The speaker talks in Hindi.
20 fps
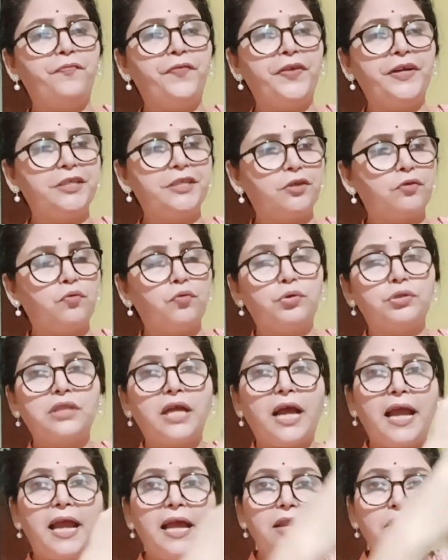फिट
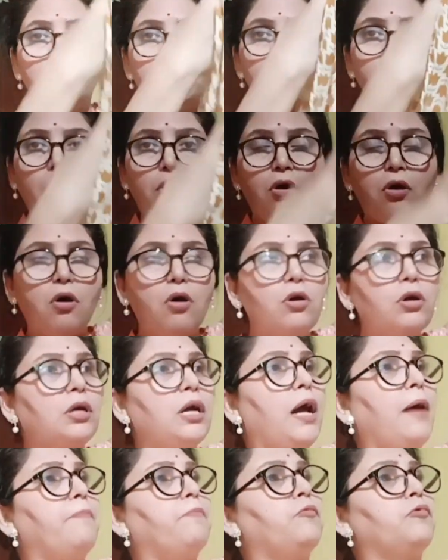कुर्ता है लॉन्ग
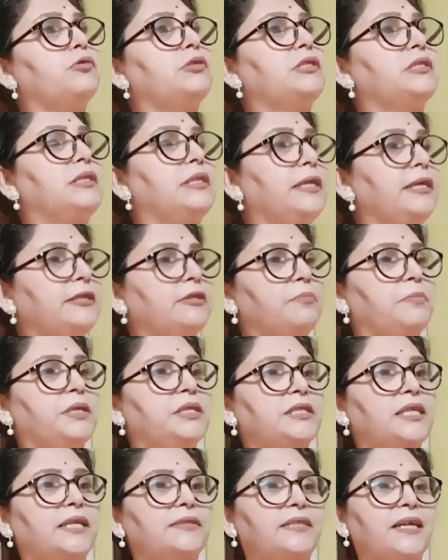आपको स्लिट
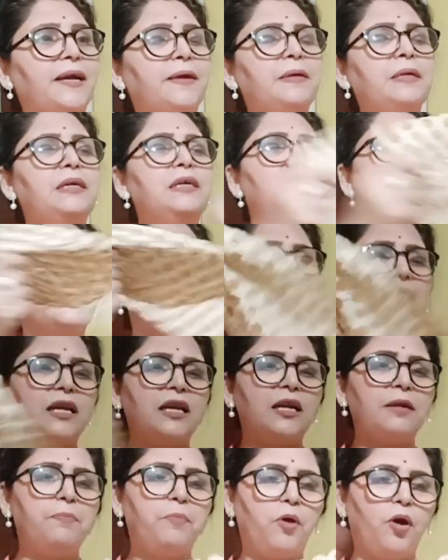मिल जाता है
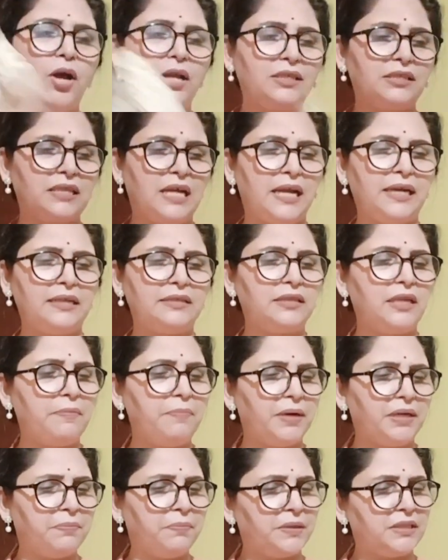कलर बहुत सारे थे
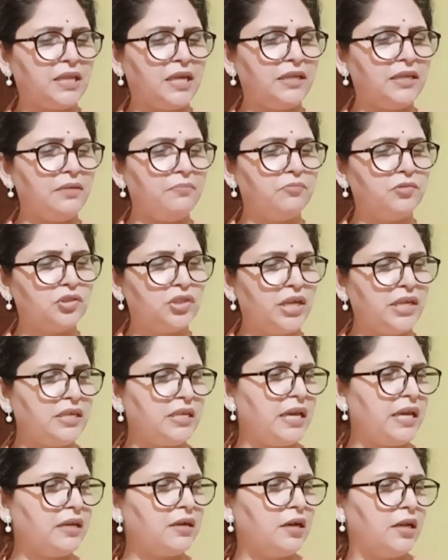बट पता नहीं मुझे
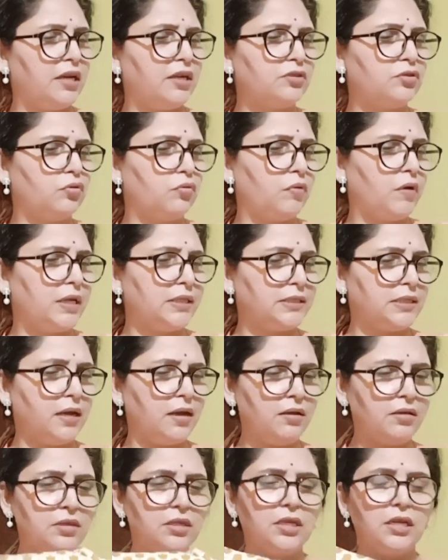ये कलर थोड़ा
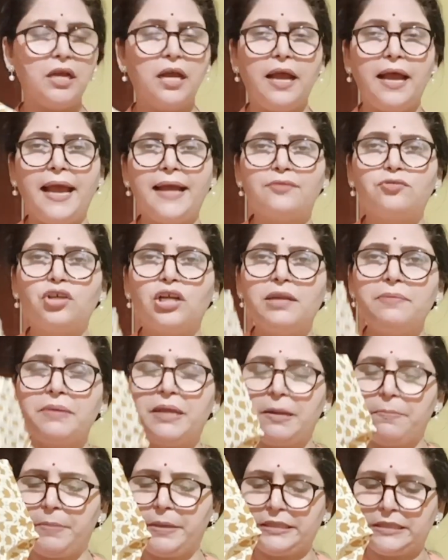सा एक्चुअली
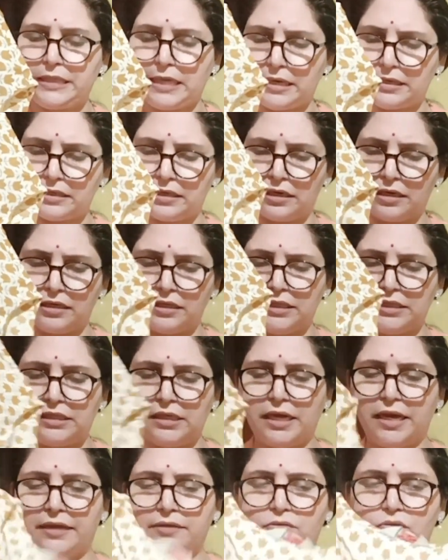मेरे पास ये कलर
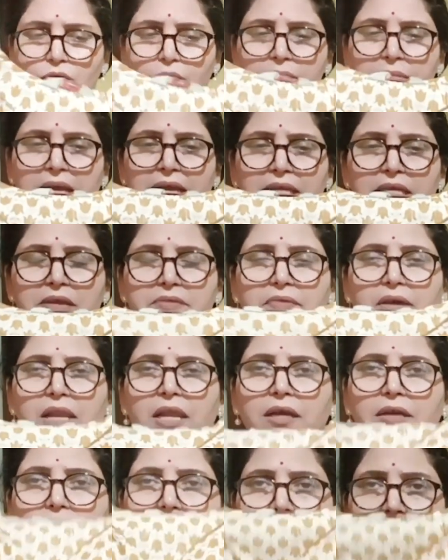नहीं है तो मैं ये
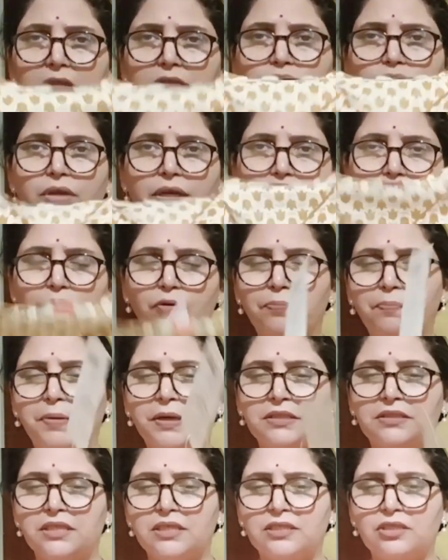वाला कलर जो है वो
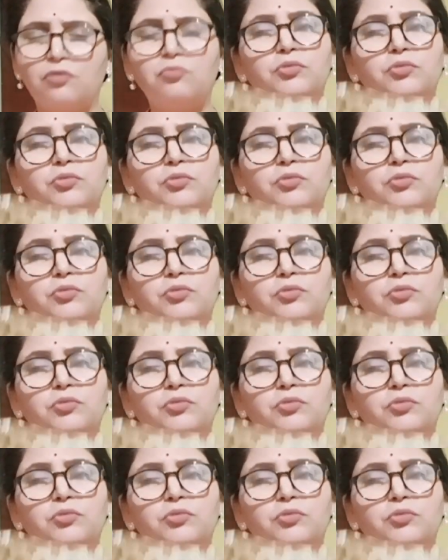परचेज की